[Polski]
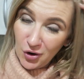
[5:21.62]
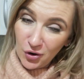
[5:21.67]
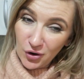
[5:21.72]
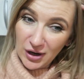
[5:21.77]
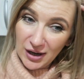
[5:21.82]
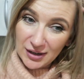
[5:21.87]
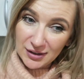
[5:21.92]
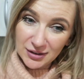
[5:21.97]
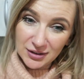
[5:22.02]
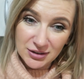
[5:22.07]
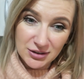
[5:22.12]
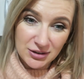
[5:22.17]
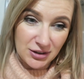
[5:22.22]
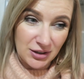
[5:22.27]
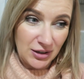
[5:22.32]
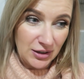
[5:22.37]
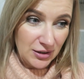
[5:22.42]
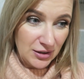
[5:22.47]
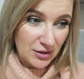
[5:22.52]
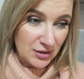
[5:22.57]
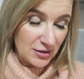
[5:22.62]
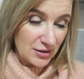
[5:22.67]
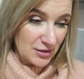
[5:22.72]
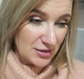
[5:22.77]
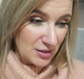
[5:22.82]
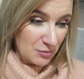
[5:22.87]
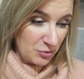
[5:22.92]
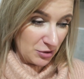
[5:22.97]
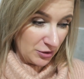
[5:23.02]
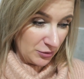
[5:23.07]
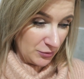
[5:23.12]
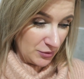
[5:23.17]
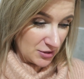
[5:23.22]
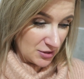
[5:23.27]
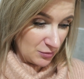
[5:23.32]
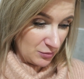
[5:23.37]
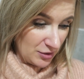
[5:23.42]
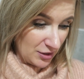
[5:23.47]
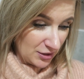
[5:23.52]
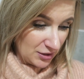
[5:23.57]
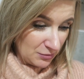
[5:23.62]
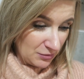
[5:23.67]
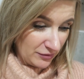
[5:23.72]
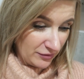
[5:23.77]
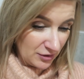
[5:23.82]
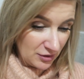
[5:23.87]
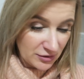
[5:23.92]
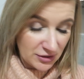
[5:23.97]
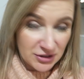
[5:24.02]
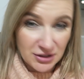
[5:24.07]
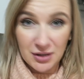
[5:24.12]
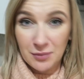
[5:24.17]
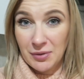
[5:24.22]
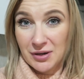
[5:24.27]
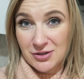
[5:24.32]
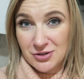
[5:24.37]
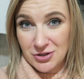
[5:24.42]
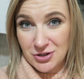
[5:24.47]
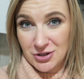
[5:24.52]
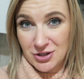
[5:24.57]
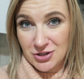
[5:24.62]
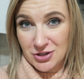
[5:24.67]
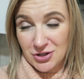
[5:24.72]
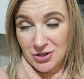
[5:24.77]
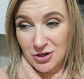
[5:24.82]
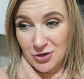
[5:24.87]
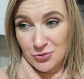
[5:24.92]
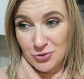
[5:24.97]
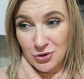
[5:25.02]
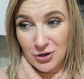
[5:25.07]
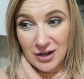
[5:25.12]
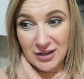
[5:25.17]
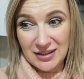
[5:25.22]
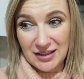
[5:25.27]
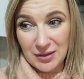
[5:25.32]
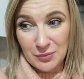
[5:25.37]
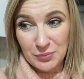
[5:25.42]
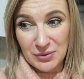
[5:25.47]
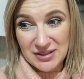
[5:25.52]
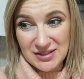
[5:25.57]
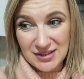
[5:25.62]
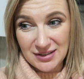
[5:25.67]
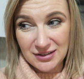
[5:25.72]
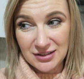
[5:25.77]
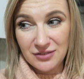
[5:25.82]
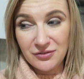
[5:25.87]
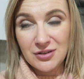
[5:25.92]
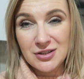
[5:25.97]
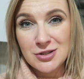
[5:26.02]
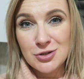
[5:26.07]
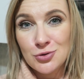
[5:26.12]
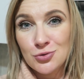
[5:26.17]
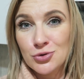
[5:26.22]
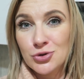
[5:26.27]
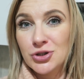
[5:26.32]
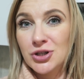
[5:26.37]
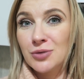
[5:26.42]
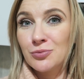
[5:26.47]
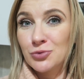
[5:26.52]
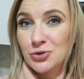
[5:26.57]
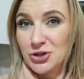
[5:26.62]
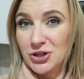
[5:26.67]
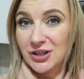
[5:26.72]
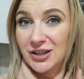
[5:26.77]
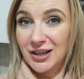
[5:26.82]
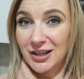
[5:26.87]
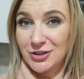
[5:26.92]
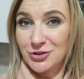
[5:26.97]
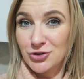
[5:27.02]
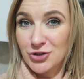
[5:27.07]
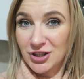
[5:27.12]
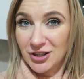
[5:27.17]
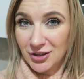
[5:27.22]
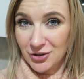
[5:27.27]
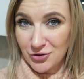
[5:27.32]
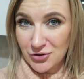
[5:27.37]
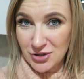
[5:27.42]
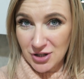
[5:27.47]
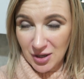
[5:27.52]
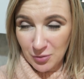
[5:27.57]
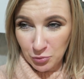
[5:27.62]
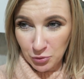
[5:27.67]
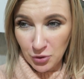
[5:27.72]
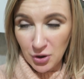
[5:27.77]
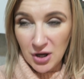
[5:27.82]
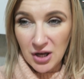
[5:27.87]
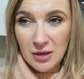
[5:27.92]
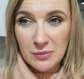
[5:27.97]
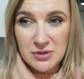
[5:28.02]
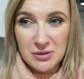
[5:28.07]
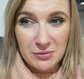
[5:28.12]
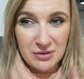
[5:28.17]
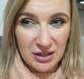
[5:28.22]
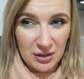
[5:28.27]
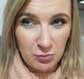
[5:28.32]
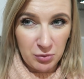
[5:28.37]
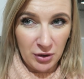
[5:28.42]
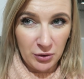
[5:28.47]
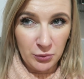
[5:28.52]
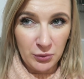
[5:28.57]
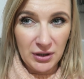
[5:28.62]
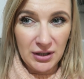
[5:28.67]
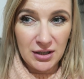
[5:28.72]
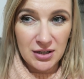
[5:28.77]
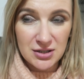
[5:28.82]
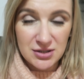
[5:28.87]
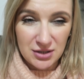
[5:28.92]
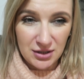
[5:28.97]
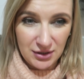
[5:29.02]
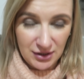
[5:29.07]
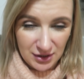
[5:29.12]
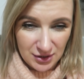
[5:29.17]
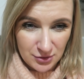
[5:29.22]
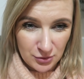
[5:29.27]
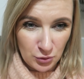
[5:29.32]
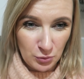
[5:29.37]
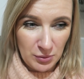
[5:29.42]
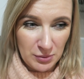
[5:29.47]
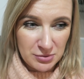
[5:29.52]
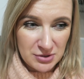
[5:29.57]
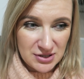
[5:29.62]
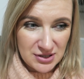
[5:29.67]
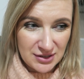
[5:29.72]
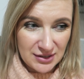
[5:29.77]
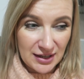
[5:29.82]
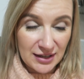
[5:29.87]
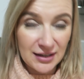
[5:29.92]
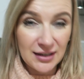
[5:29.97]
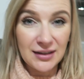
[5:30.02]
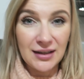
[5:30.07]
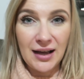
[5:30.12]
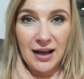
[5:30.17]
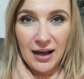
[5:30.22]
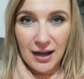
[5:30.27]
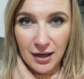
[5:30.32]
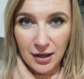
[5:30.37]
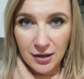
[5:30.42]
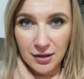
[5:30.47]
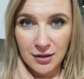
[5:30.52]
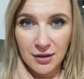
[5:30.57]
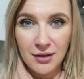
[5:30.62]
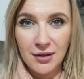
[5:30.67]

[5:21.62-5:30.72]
ogarnę się, e, zaplanuję sobie jak to ma wyglądać, ale bardzo się cieszę, że już ogarnęłam prezenty, więc już nie muszę jechać do żadnego sklepu, przynajmniej tak planuję, resztę i tak kupię przez internet, a